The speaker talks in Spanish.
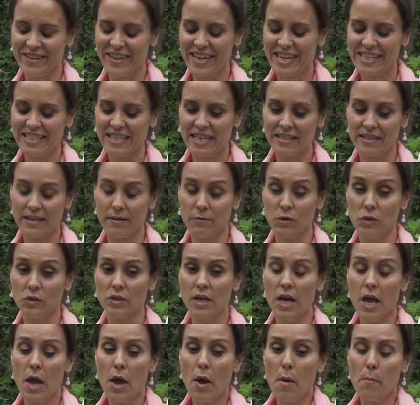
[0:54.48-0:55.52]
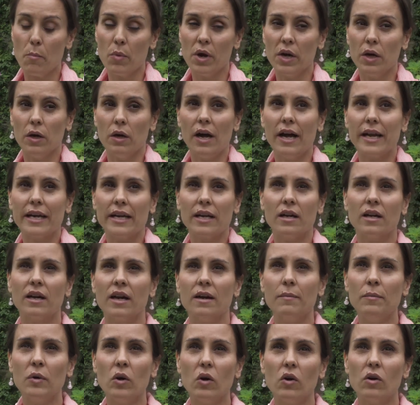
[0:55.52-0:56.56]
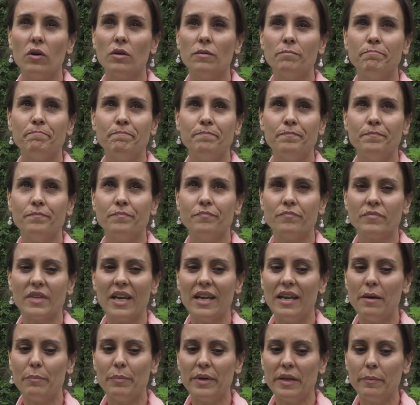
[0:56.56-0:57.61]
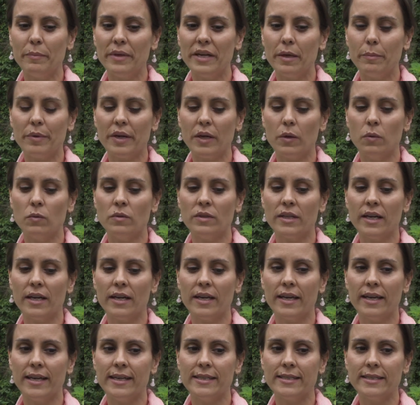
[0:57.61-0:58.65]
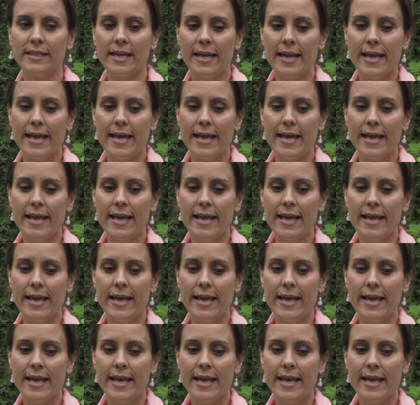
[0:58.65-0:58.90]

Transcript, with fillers: Gracias a vos. Bueno, arrancamos con la primera pregunta que es,